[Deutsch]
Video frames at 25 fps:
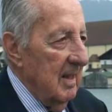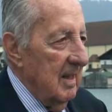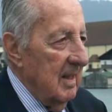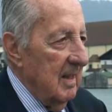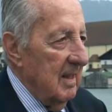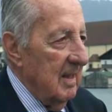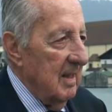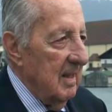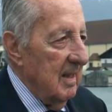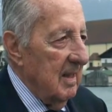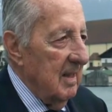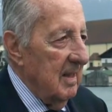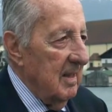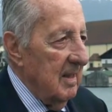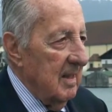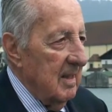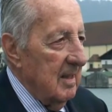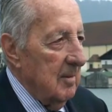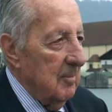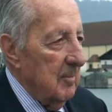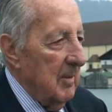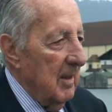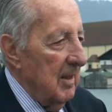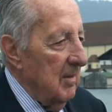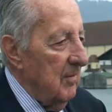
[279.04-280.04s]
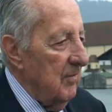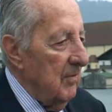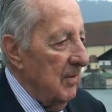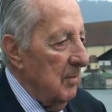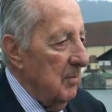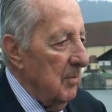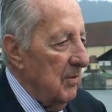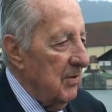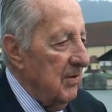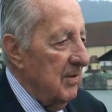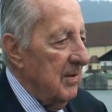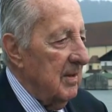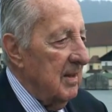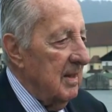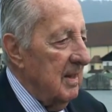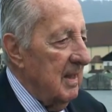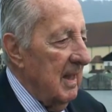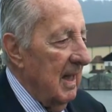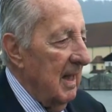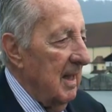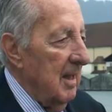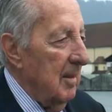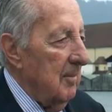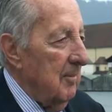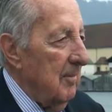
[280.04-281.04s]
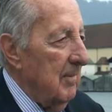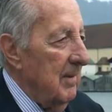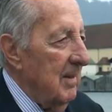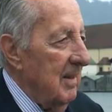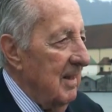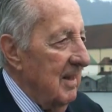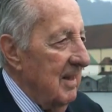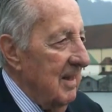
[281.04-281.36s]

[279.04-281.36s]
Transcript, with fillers: äh, äh, nicht meinen, wir müssen in allem